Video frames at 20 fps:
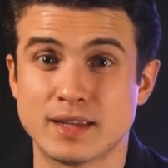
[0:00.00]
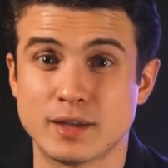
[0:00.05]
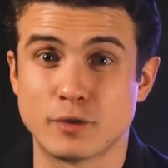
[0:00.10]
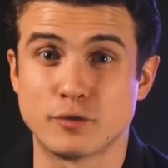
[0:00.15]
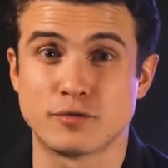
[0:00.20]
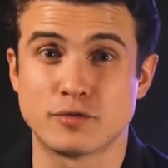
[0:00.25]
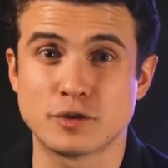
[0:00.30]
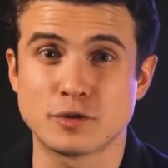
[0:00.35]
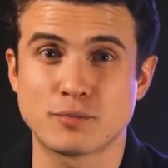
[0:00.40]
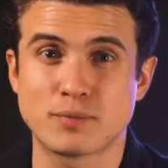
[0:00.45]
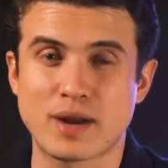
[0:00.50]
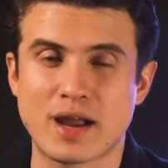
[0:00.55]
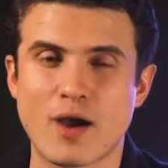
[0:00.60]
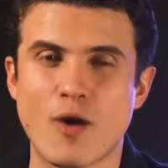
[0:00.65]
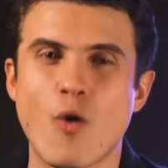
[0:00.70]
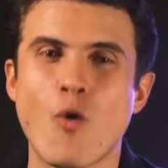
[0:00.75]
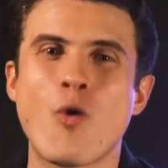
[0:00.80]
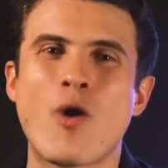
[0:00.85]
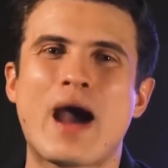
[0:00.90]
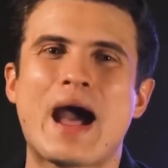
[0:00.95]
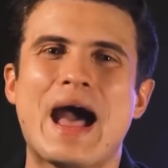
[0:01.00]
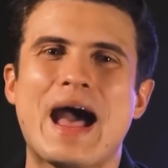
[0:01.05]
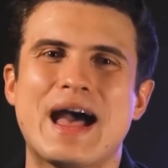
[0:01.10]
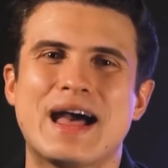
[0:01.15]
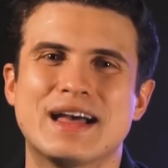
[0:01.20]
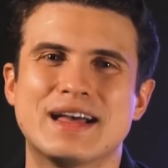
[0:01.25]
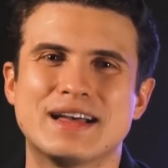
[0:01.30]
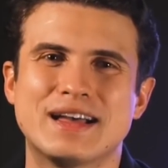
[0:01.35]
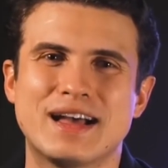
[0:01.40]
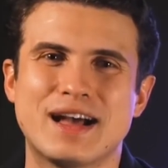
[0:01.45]
Eu fiz para
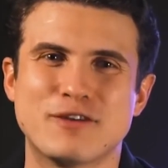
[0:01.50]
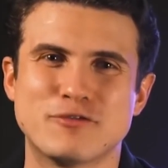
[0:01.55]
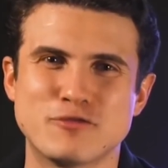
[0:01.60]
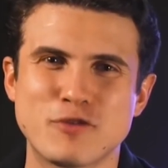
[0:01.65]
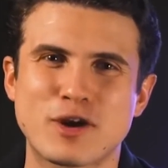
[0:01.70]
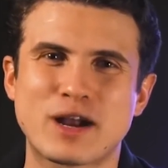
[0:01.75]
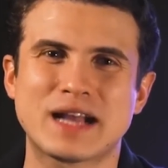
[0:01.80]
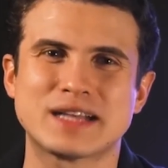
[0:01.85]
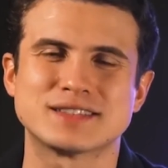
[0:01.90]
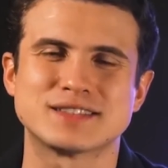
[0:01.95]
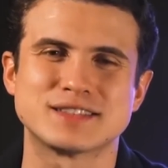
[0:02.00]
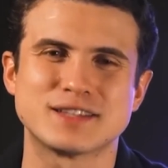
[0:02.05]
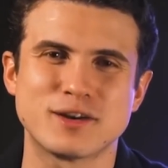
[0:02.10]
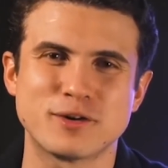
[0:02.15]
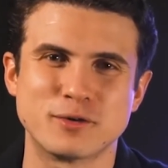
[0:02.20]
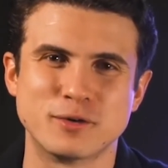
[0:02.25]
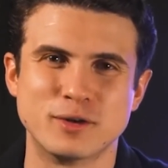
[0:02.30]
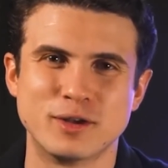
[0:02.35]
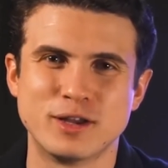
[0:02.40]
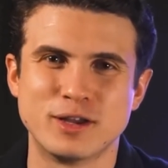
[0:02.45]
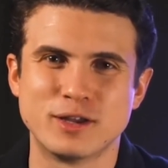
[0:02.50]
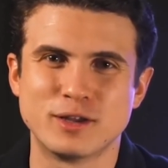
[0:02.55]
honrar a vocação